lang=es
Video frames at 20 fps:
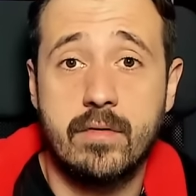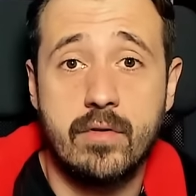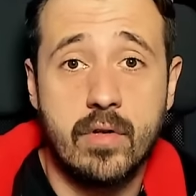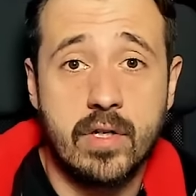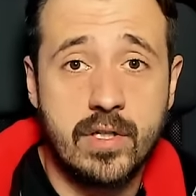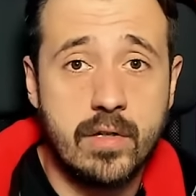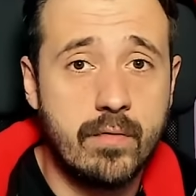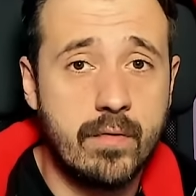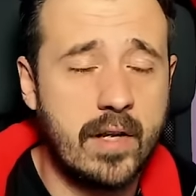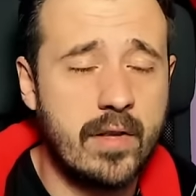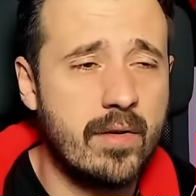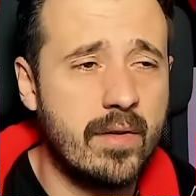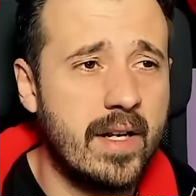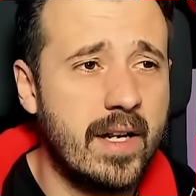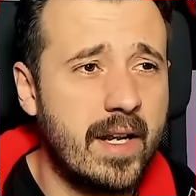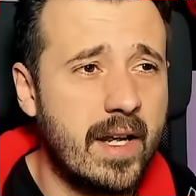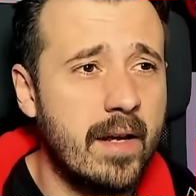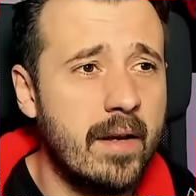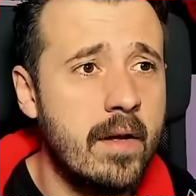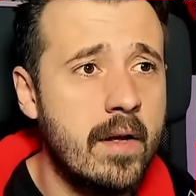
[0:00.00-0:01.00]
Yo ha sido un año en el
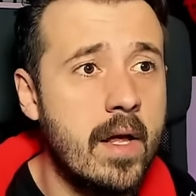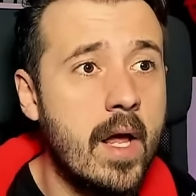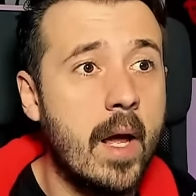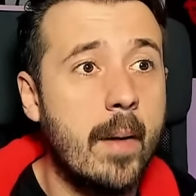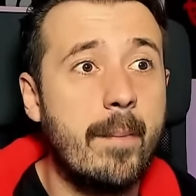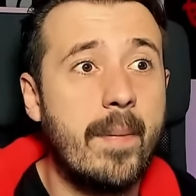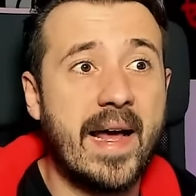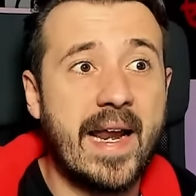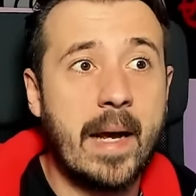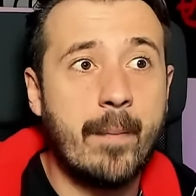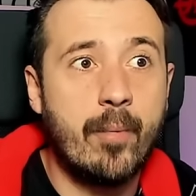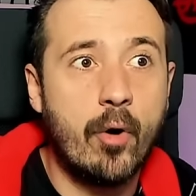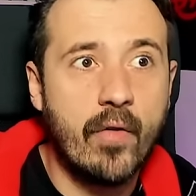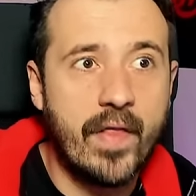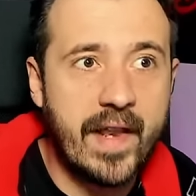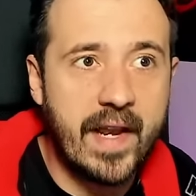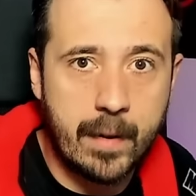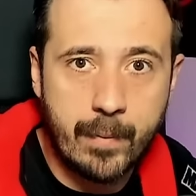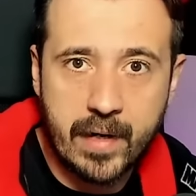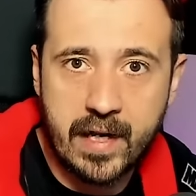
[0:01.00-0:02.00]
que, para
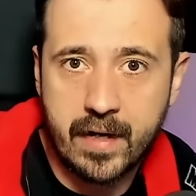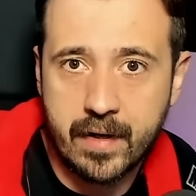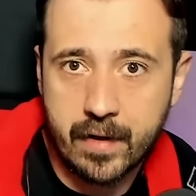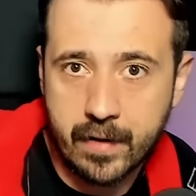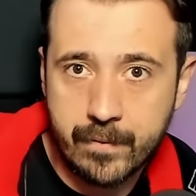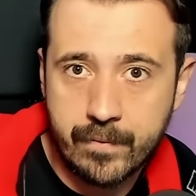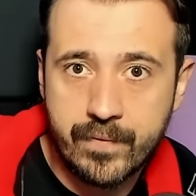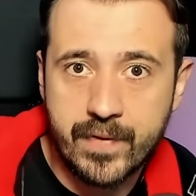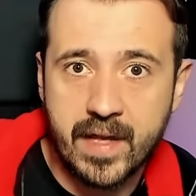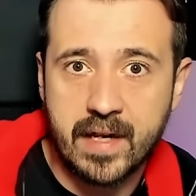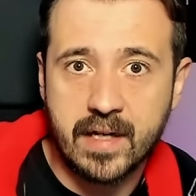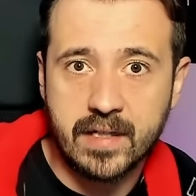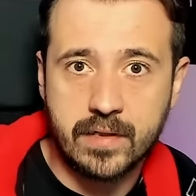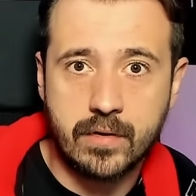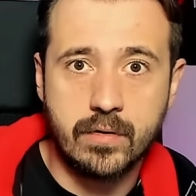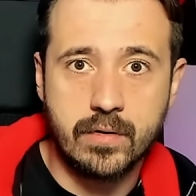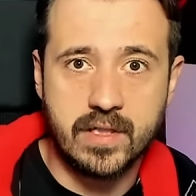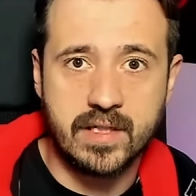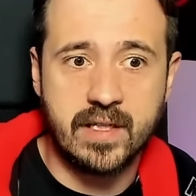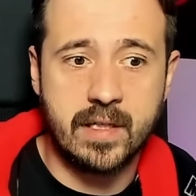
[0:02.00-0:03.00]
poder hablar de las
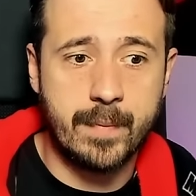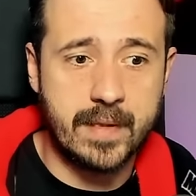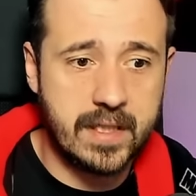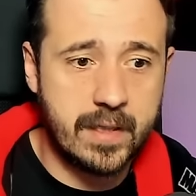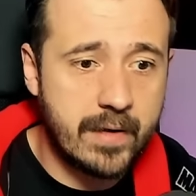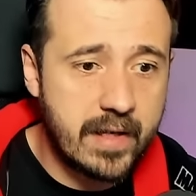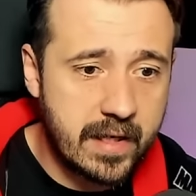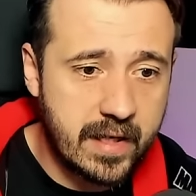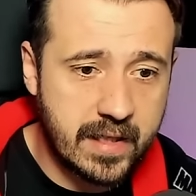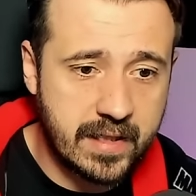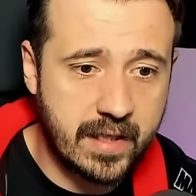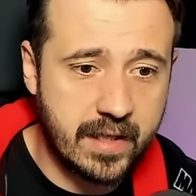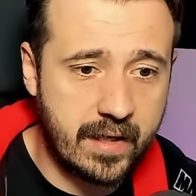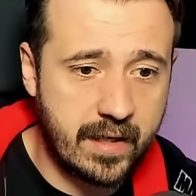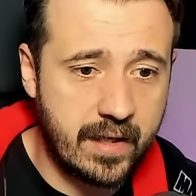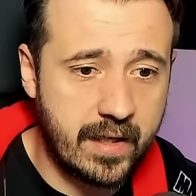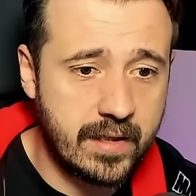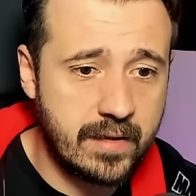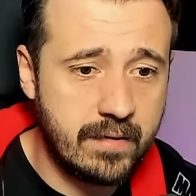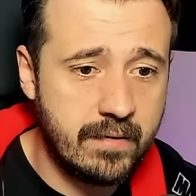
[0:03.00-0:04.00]
cosas que pasaban en las
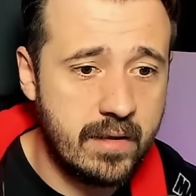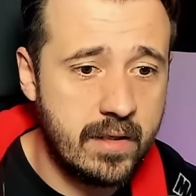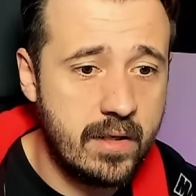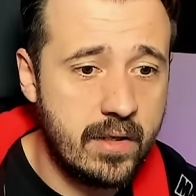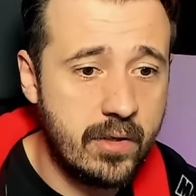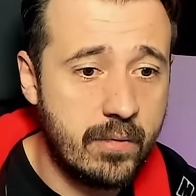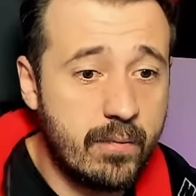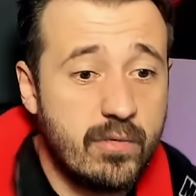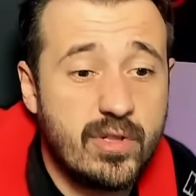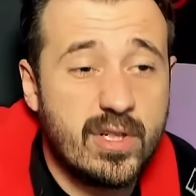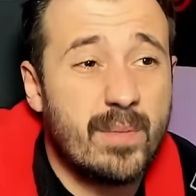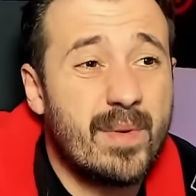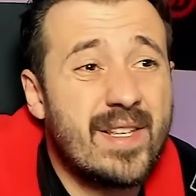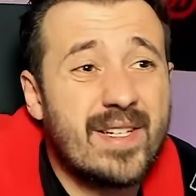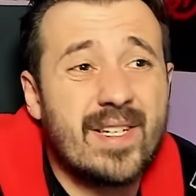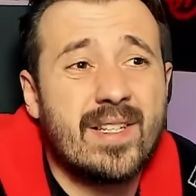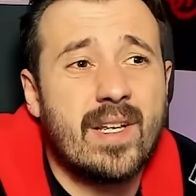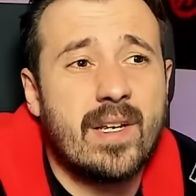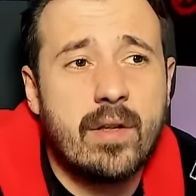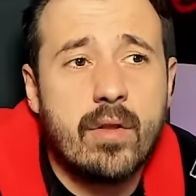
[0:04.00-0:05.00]
carreras, muchas
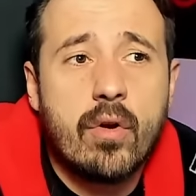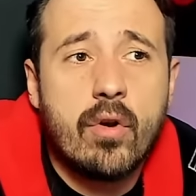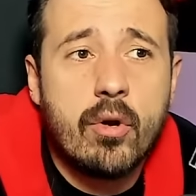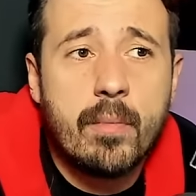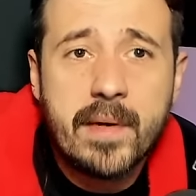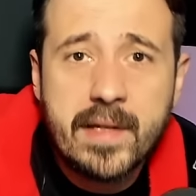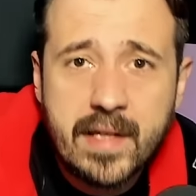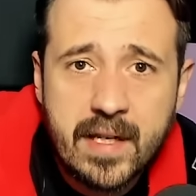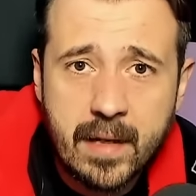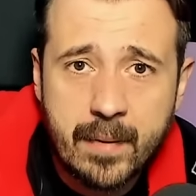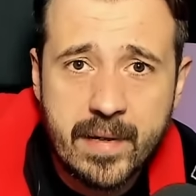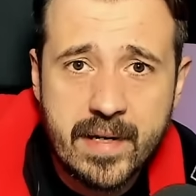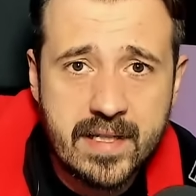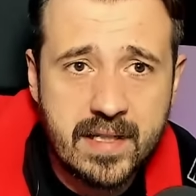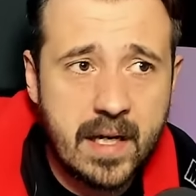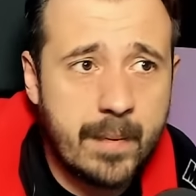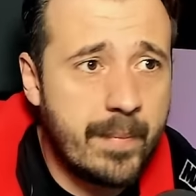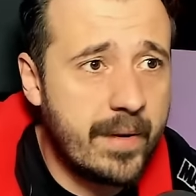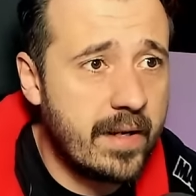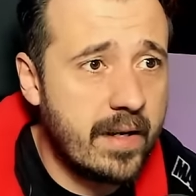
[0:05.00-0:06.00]
veces he tenido que omitir a
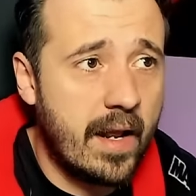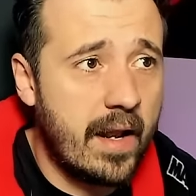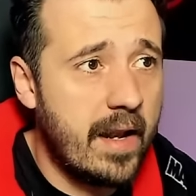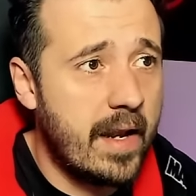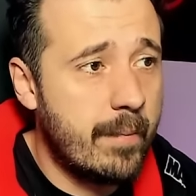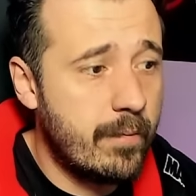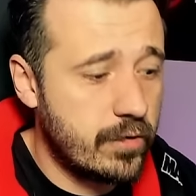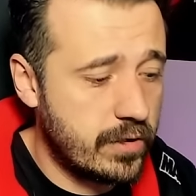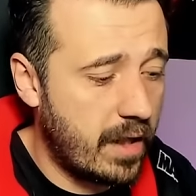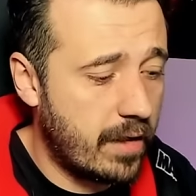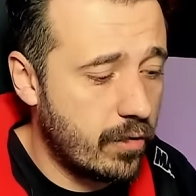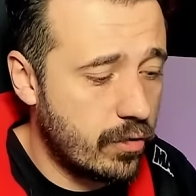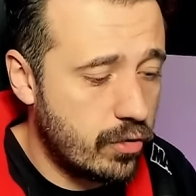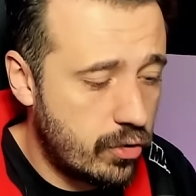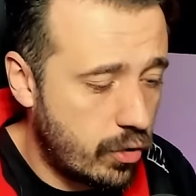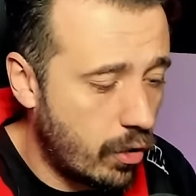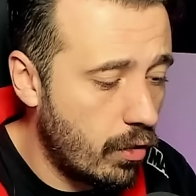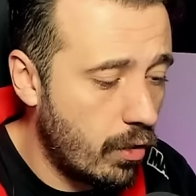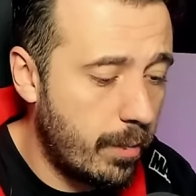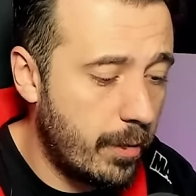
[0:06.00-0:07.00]
Verstappen. Le hemos dado
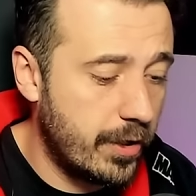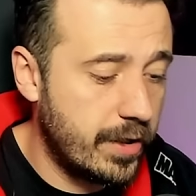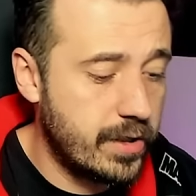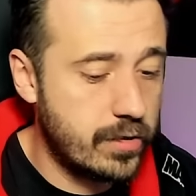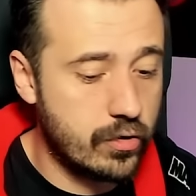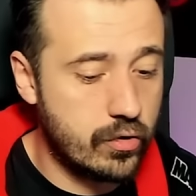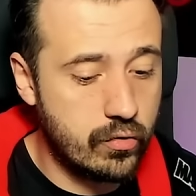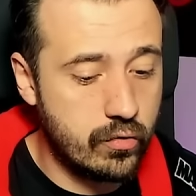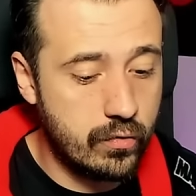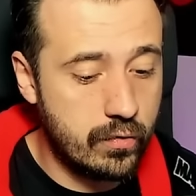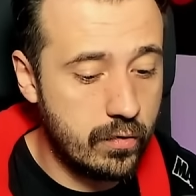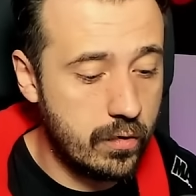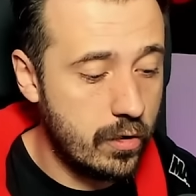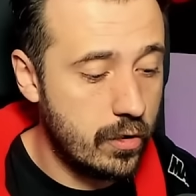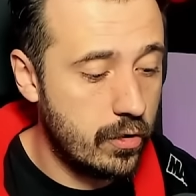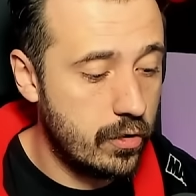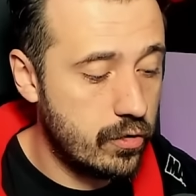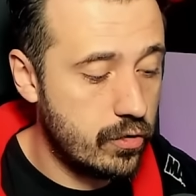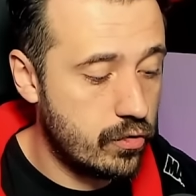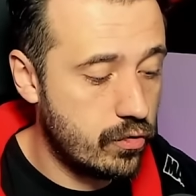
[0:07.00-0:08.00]
todos por hecho su,
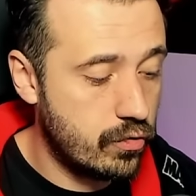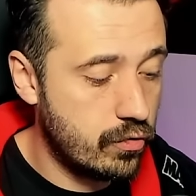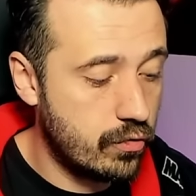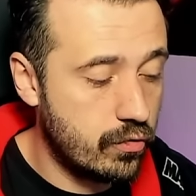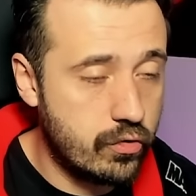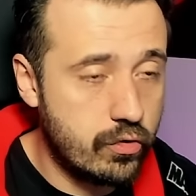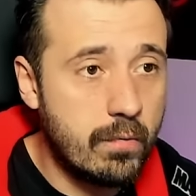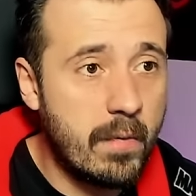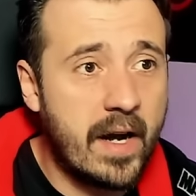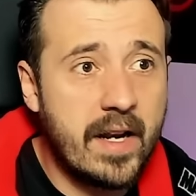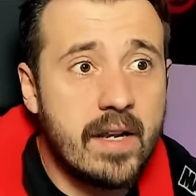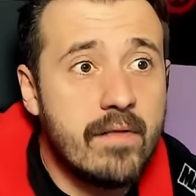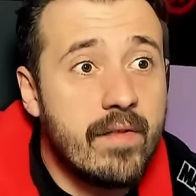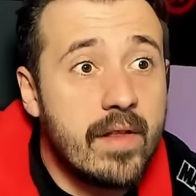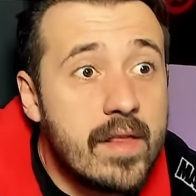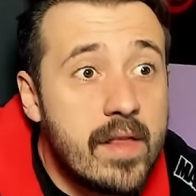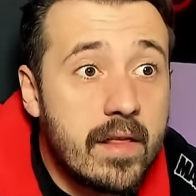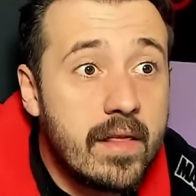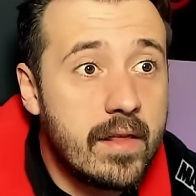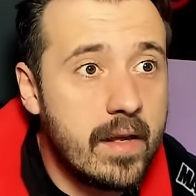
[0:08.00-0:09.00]
su, su
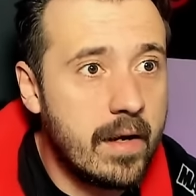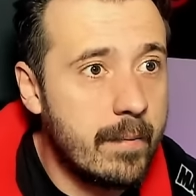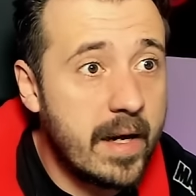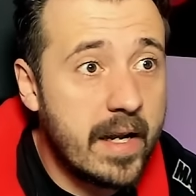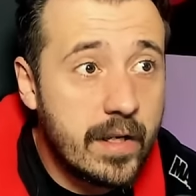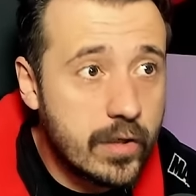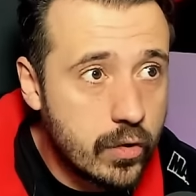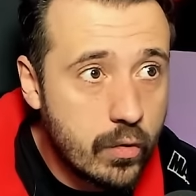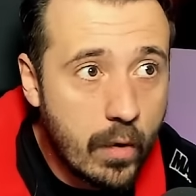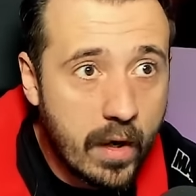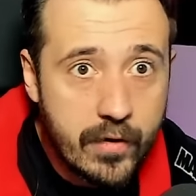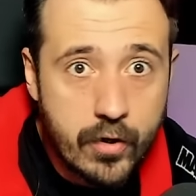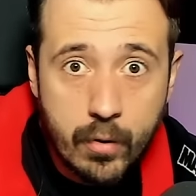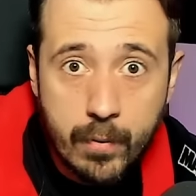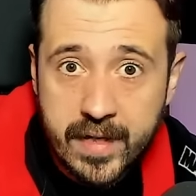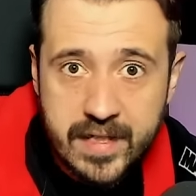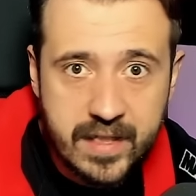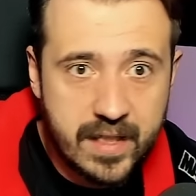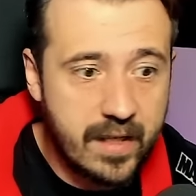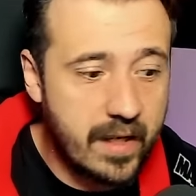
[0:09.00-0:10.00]
eficiencia, ¿vale? Su año
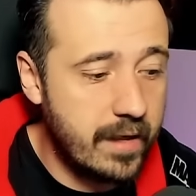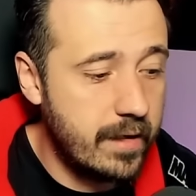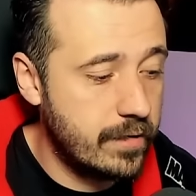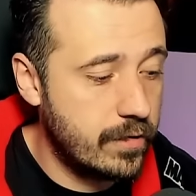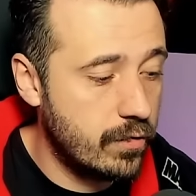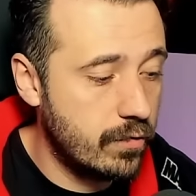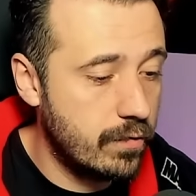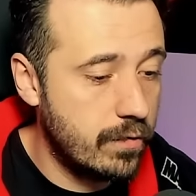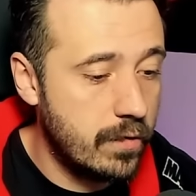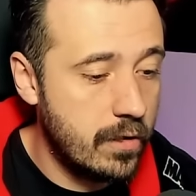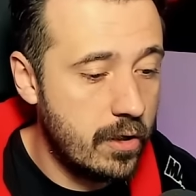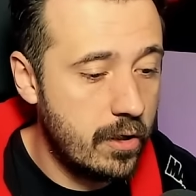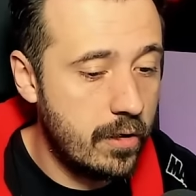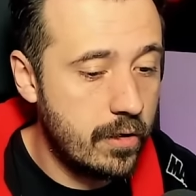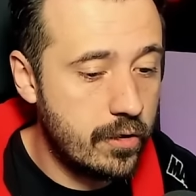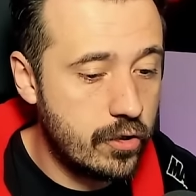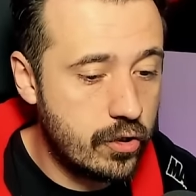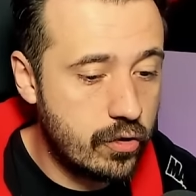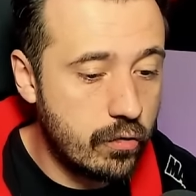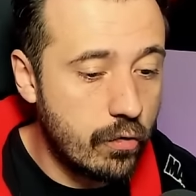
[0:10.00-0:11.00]
bestial, su,
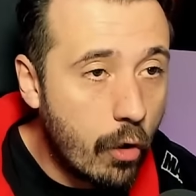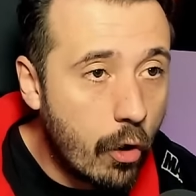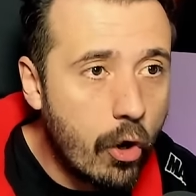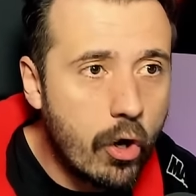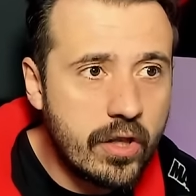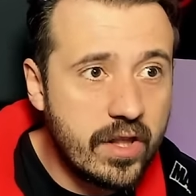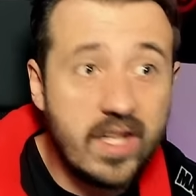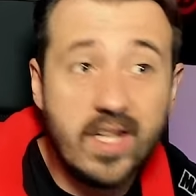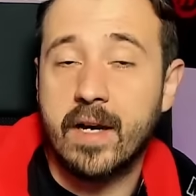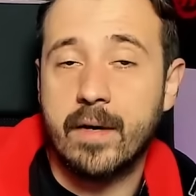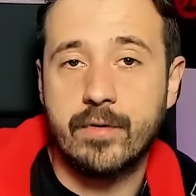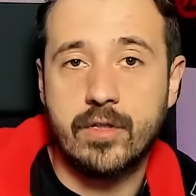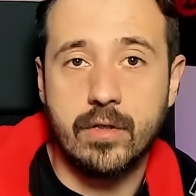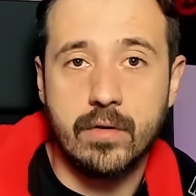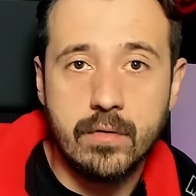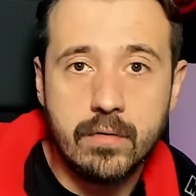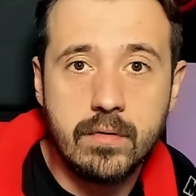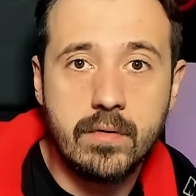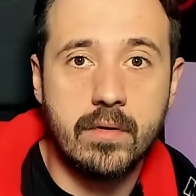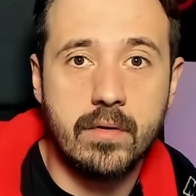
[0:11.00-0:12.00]
su got y
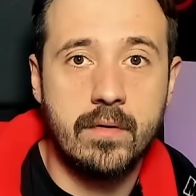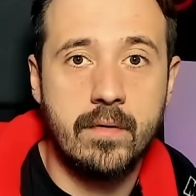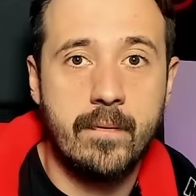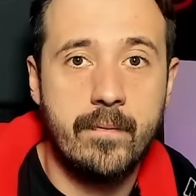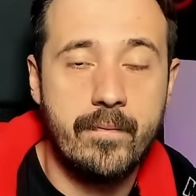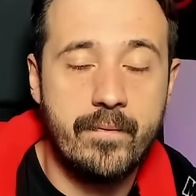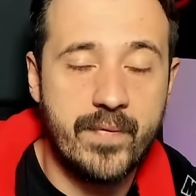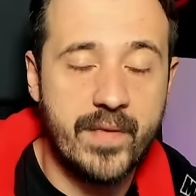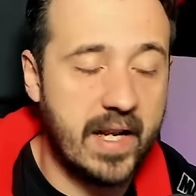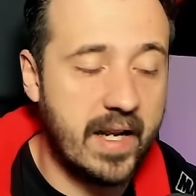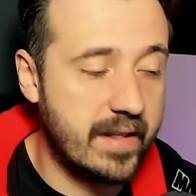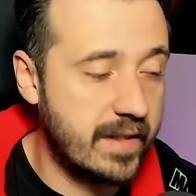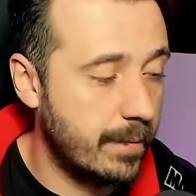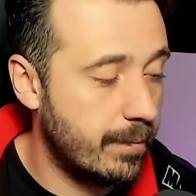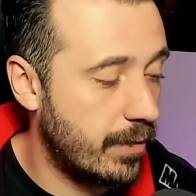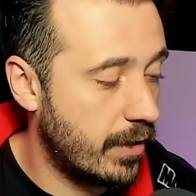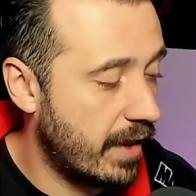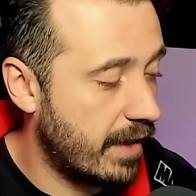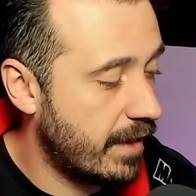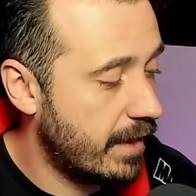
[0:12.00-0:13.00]
absoluto de la
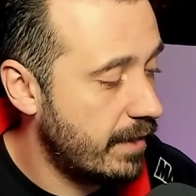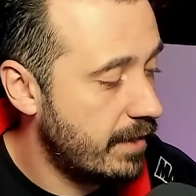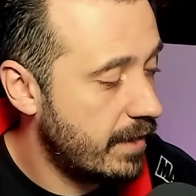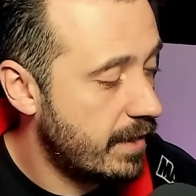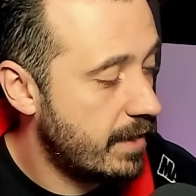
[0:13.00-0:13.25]
temporada.